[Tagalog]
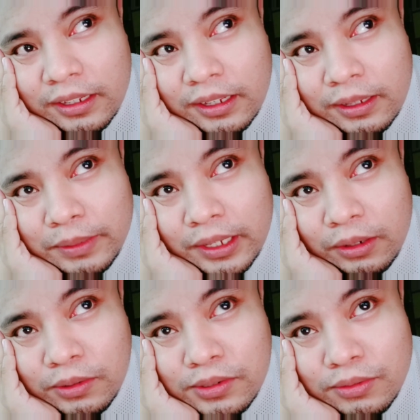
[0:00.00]
um, you
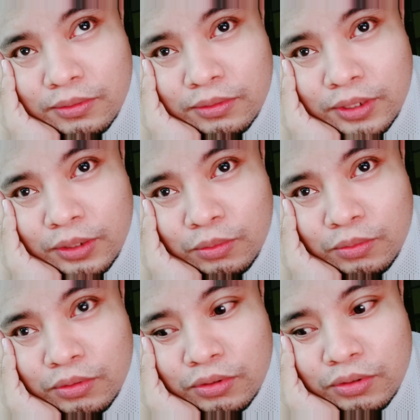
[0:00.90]
can also
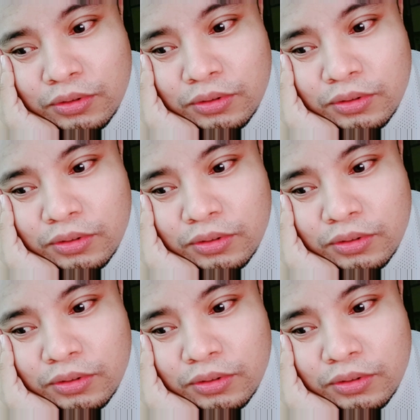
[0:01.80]
use